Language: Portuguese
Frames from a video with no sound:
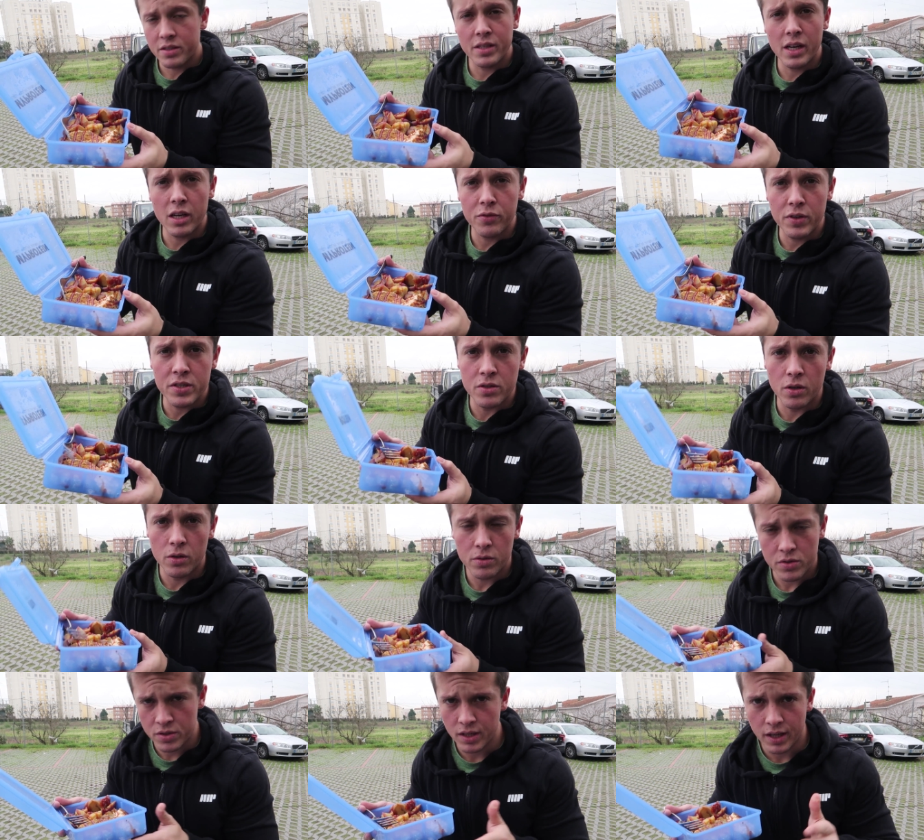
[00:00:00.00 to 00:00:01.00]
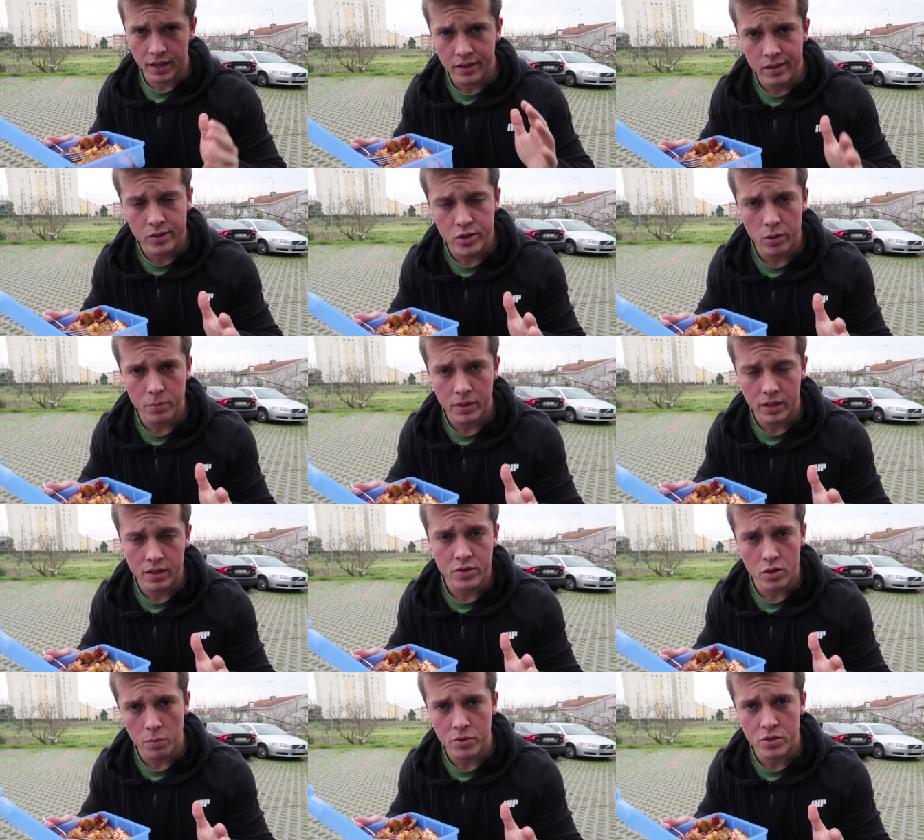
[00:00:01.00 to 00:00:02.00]
Terceira refeição, sim, ainda só,
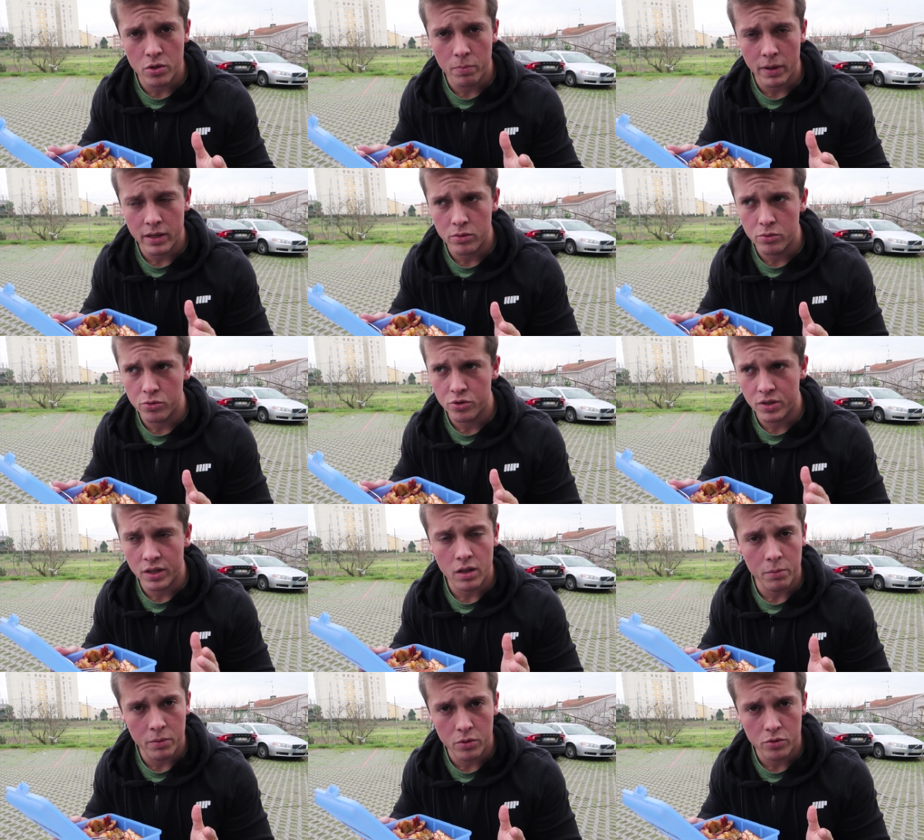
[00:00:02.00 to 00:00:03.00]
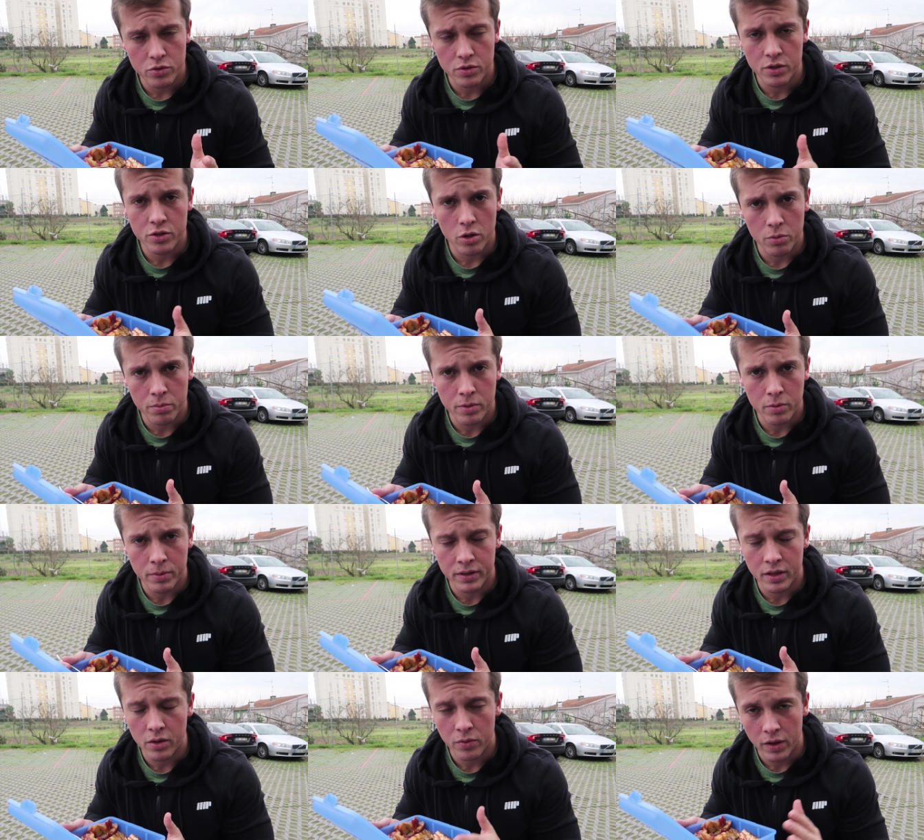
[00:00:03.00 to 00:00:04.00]
ainda só passou para aí uns 30 minutos desde que eu bebi o
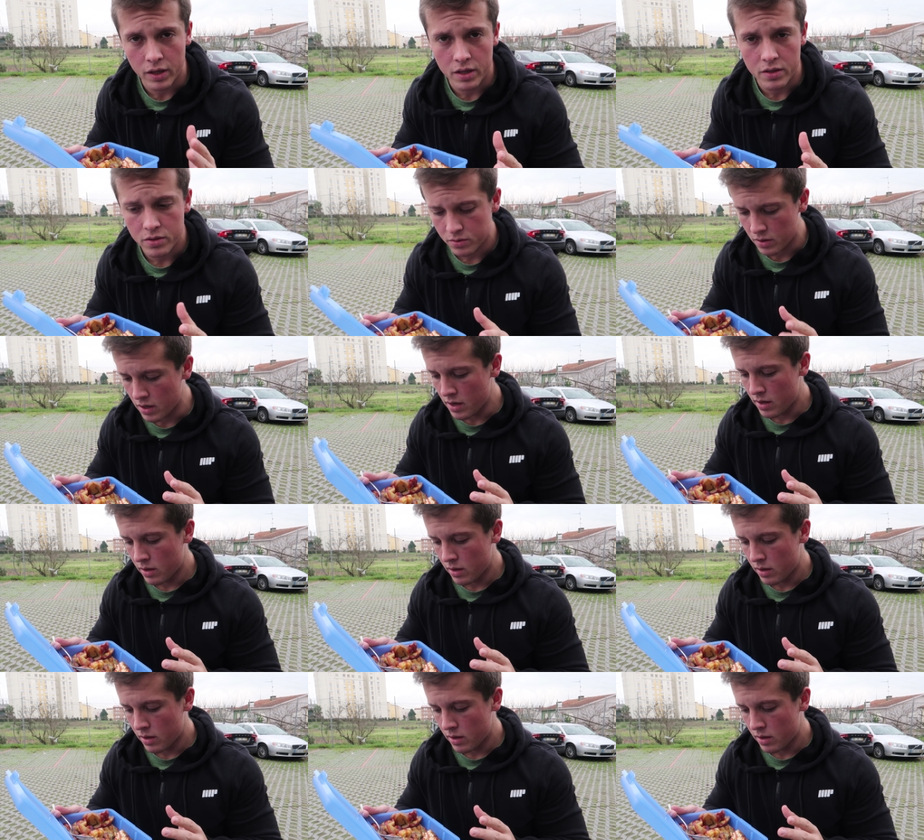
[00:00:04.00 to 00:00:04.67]
batido, nem isso.